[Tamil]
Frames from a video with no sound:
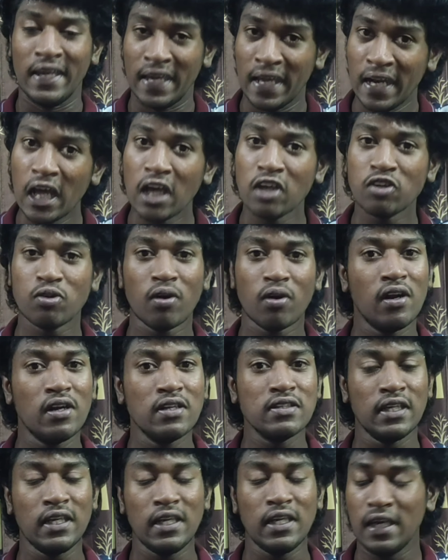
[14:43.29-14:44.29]
நீங்கள் என்ன
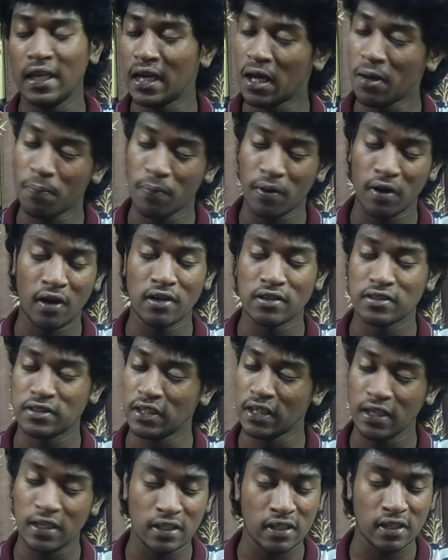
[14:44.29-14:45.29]
சொன்னாலும் சரி என்ன
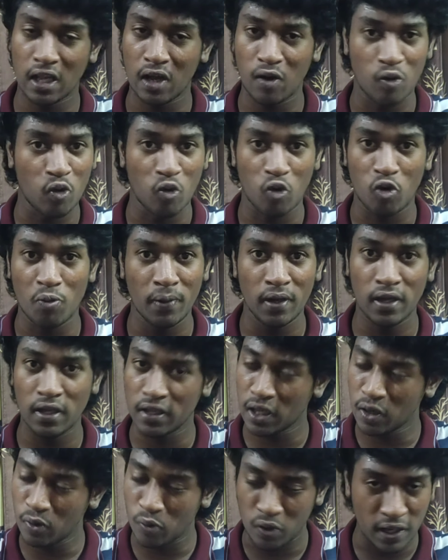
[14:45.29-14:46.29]
பண்ணாலும் சரி இதுதான் ஒரு உண்மை
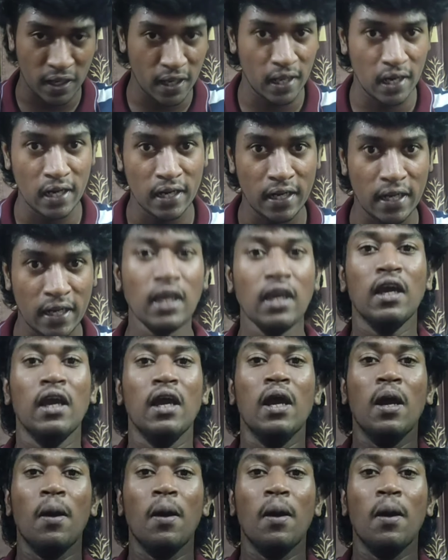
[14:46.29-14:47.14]
இதுதான் ஒரு ரியாலிட்டி